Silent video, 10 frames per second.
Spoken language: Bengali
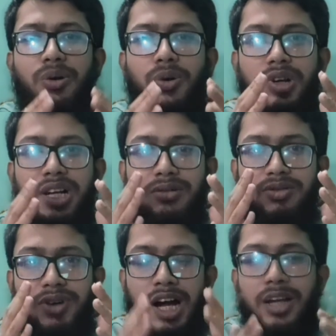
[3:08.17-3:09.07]
অনেক
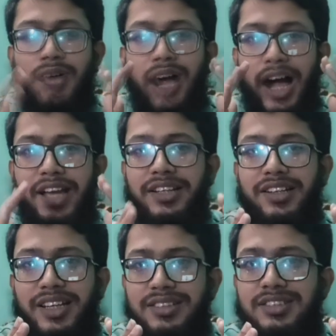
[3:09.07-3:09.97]
ভালো হাই
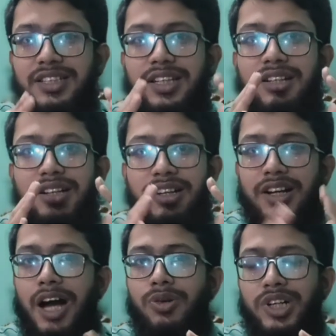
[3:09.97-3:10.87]
রেঞ্জের
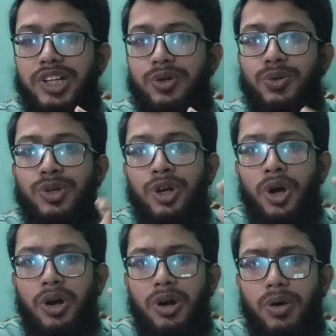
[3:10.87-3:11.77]
রাউটারেও
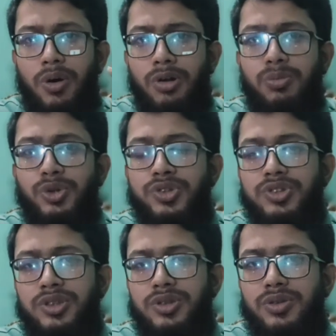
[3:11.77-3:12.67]
অলমোস্ট
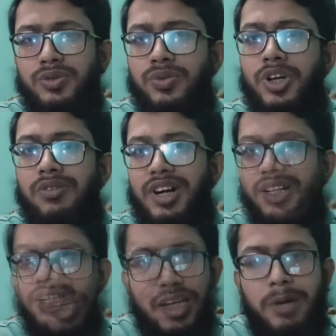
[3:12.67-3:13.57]
টুয়েলভ
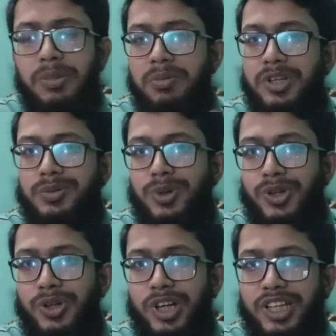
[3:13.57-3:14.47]
হান্ড্রেড এমবিপিএস
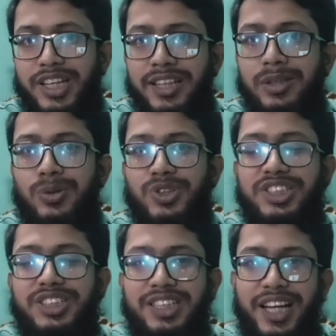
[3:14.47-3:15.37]
পর্যন্ত হয় কিন্তু
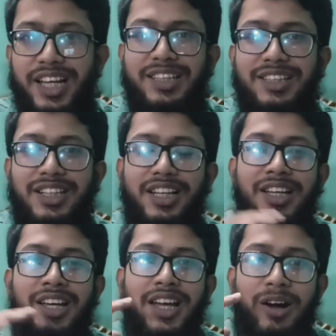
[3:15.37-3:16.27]
সেক্ষেত্রে
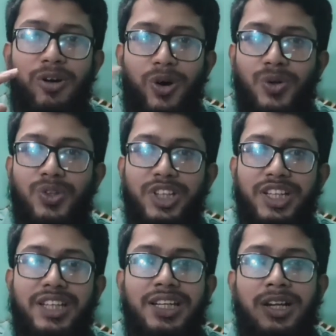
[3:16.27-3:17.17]

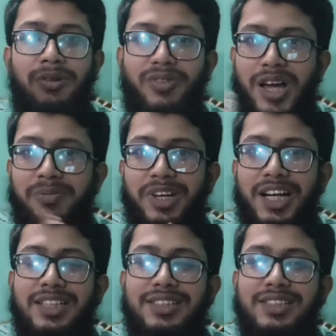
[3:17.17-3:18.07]
অন্যদিকে ফাইভ
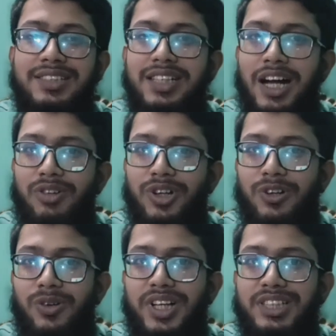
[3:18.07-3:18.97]
গিগার্সের যে
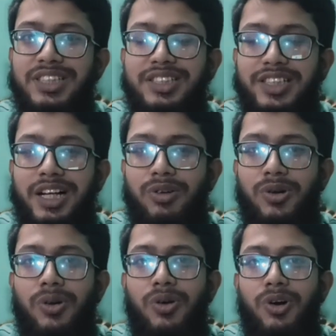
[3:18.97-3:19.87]
রাউটারগুলো আছে সেই
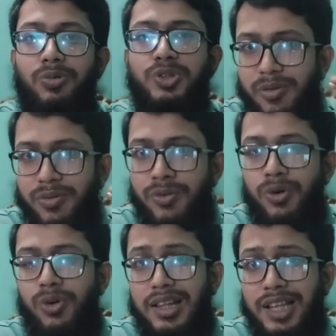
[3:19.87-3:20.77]
রাউটারগুলো অলমোস্ট
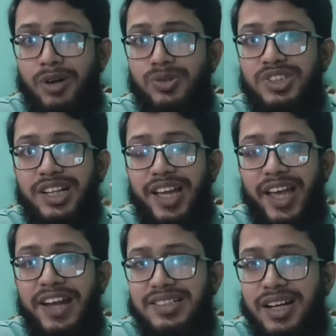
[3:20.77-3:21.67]
ফোর থাউজেন্ড
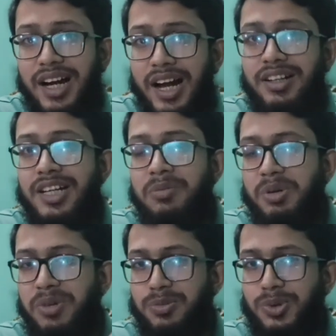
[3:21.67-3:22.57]
এইট হান্ড্রেড
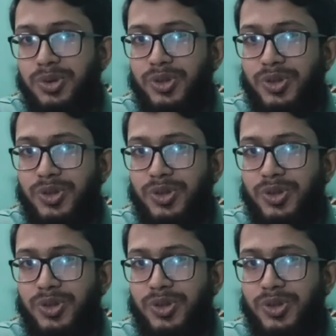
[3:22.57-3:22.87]
এমবিএস পর্যন্ত চলে